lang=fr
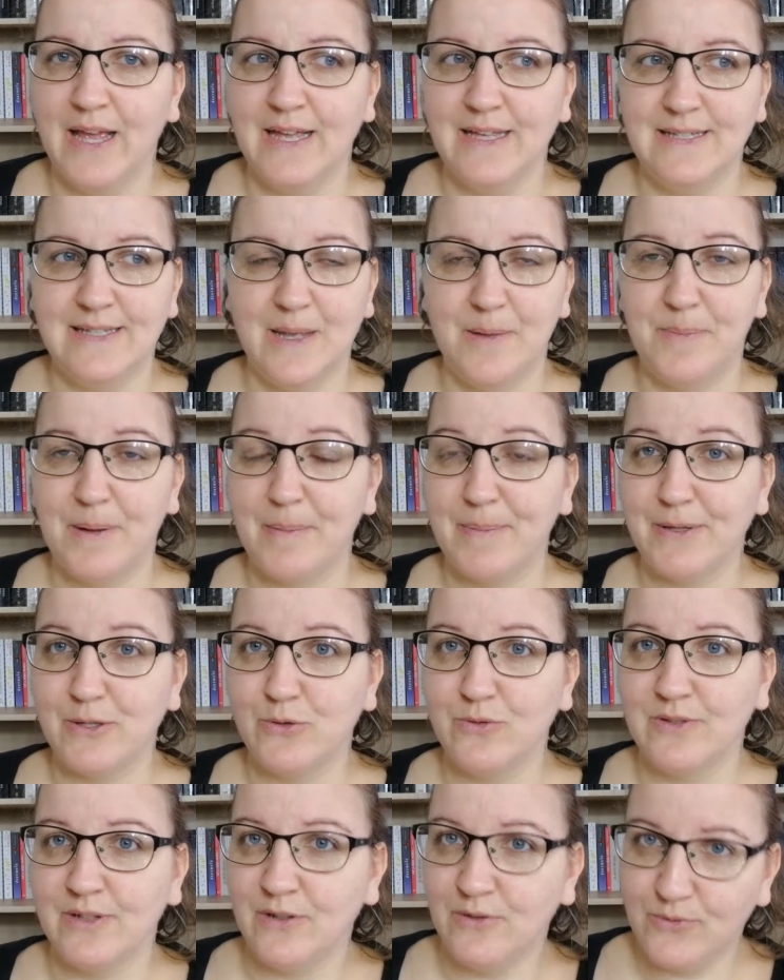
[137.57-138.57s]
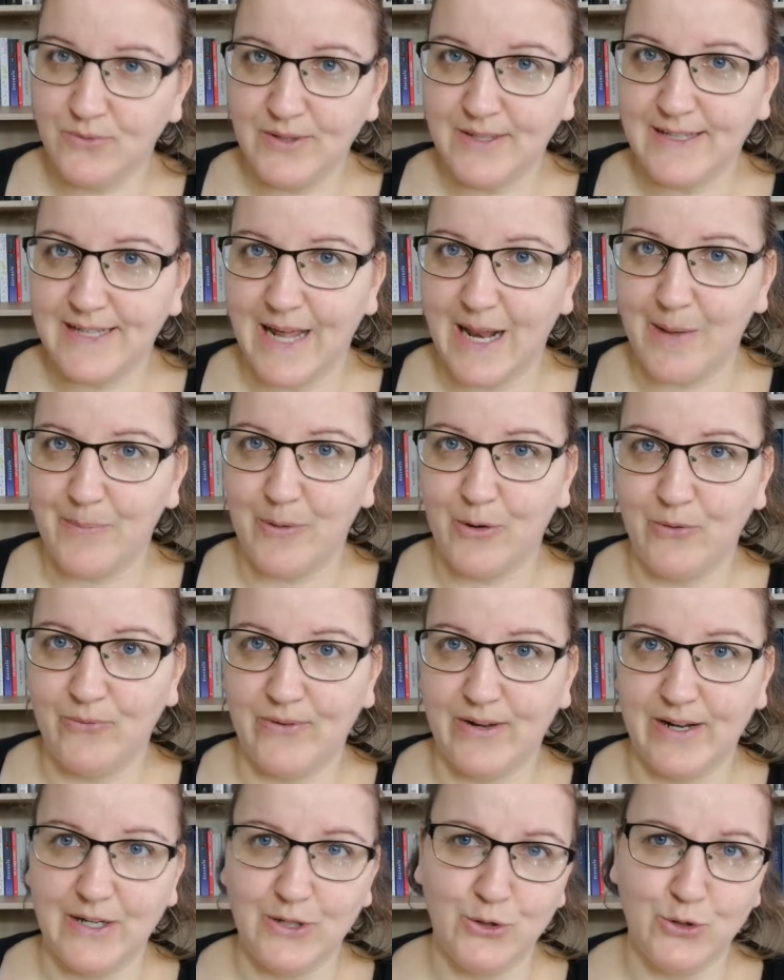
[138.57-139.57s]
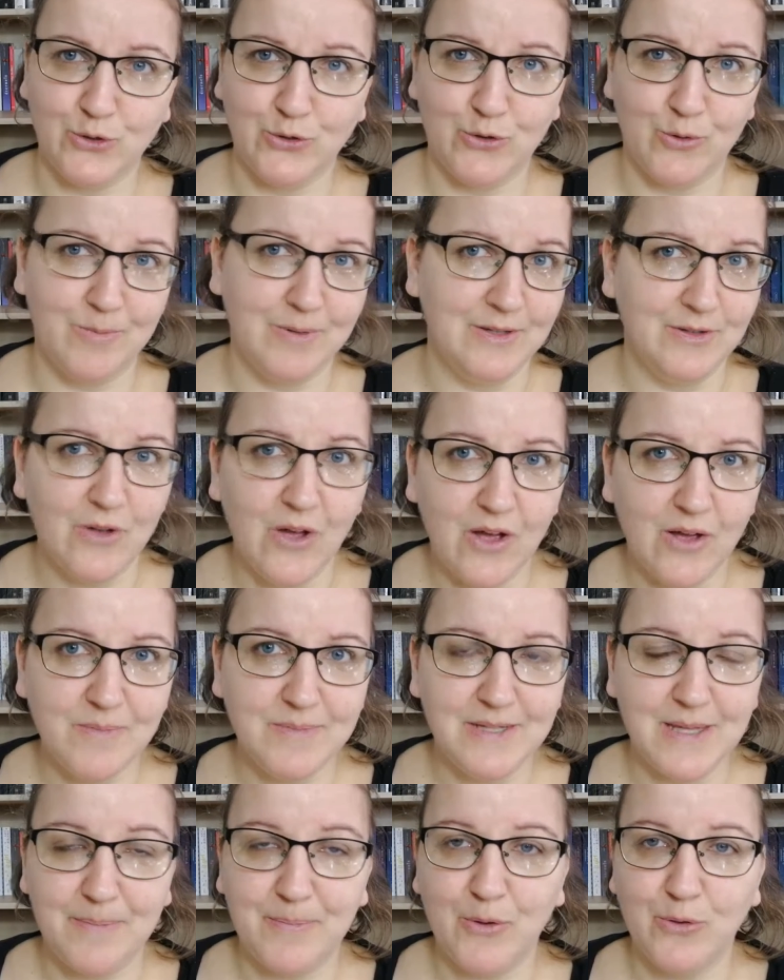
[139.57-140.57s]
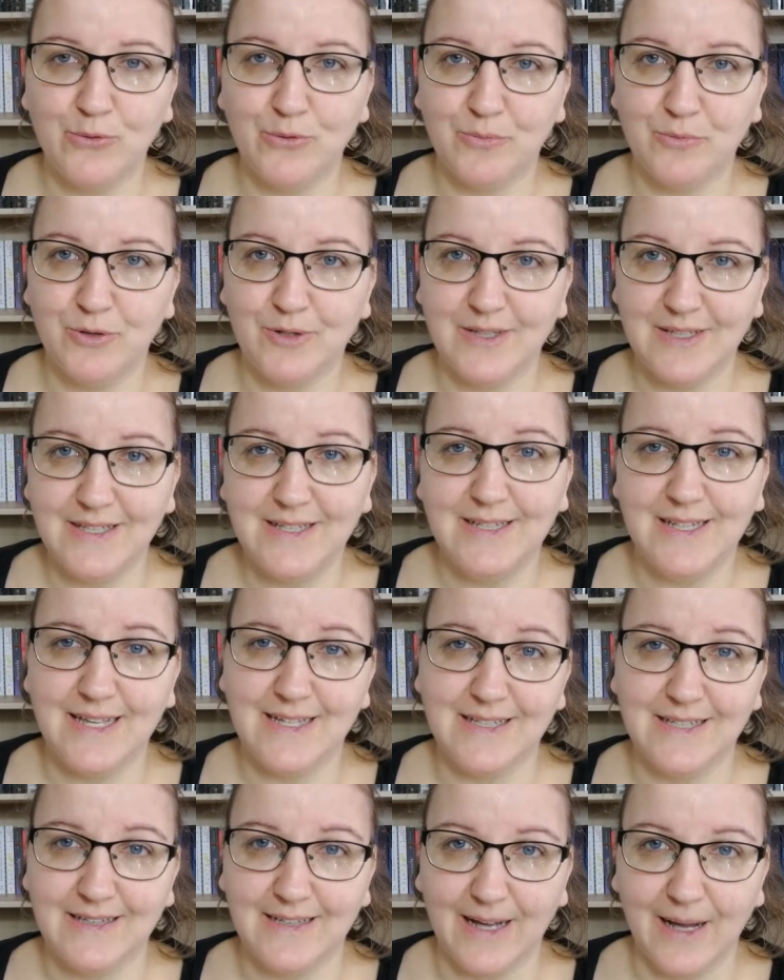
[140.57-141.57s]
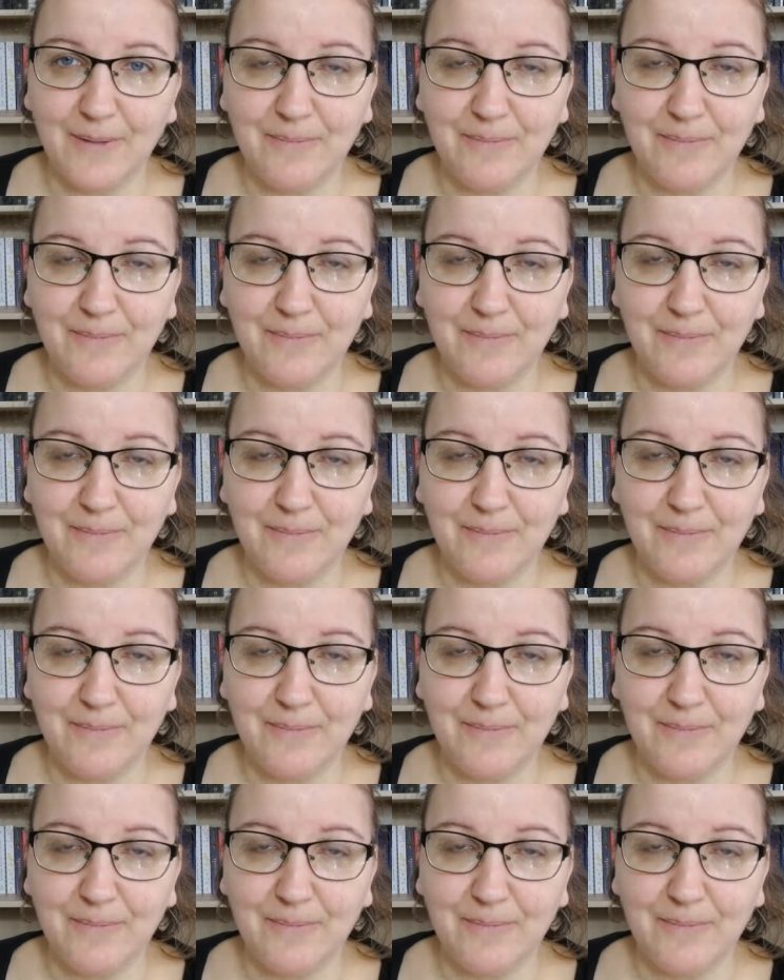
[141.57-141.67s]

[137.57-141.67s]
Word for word: c'est pas parce que c'est une fille qu'elle a pas de faire les choses comme les hommes, c'est pas aux hommes de décider, etc.